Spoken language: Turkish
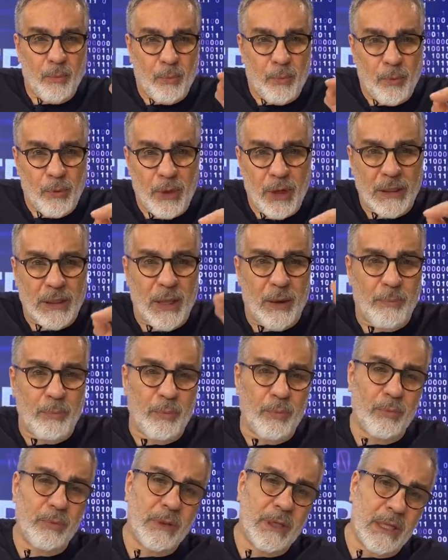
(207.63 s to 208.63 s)
Buna
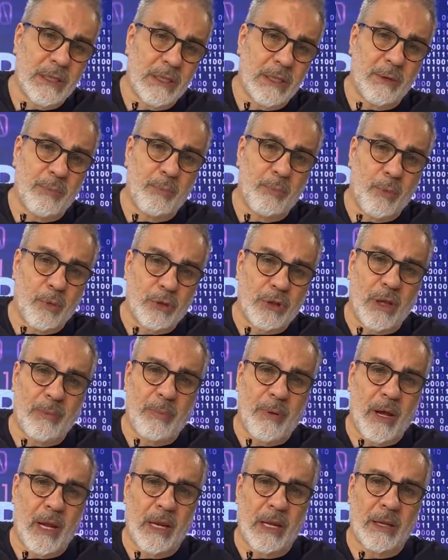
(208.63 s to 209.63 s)
da getirip
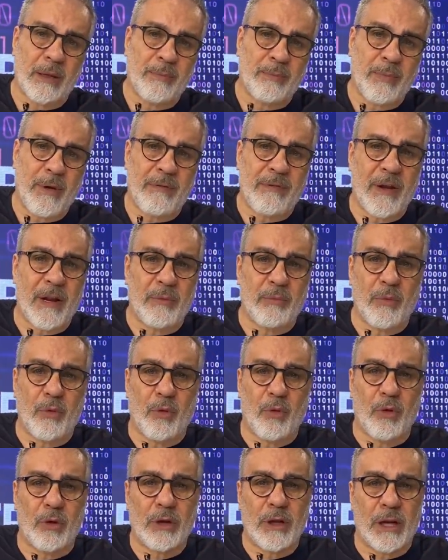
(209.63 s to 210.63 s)
bota bağlayıp efendim
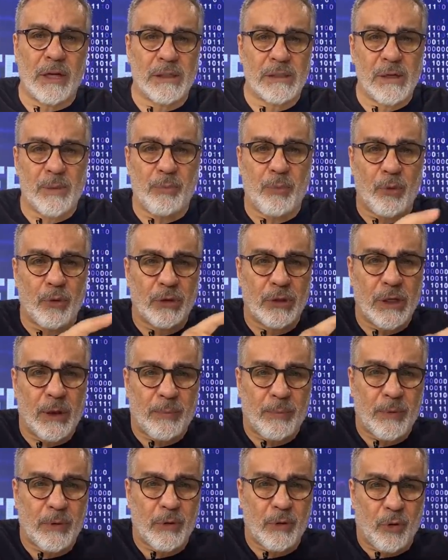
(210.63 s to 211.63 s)
organize bot
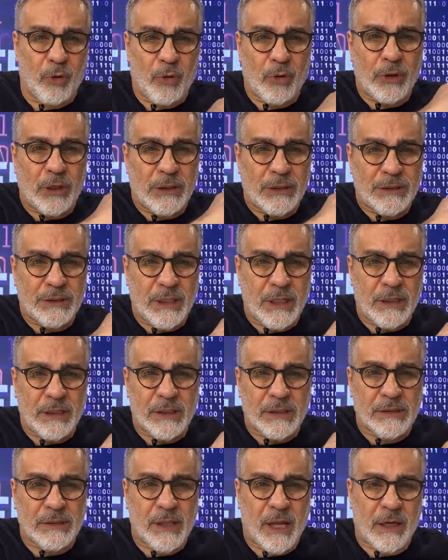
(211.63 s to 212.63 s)
yapıldı orada işte
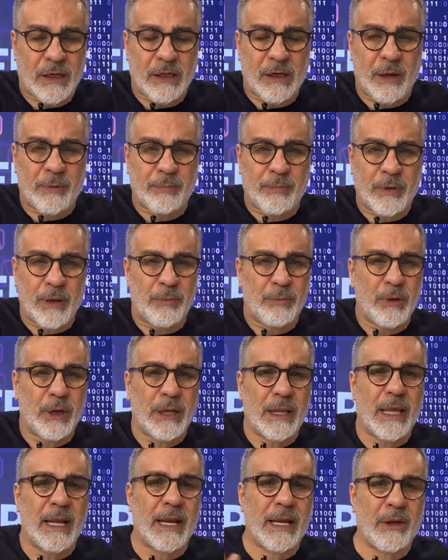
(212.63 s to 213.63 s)
dislike yaptılar.
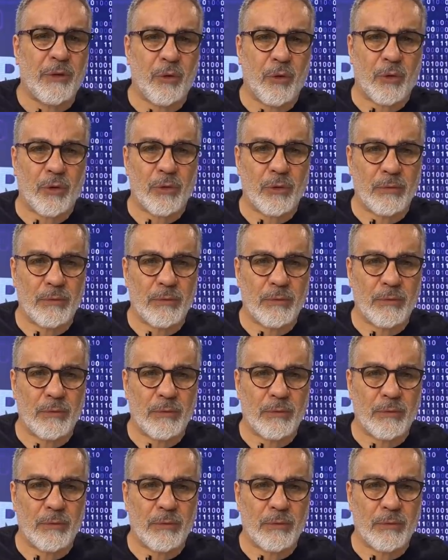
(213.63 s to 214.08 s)
Buna gerek yok.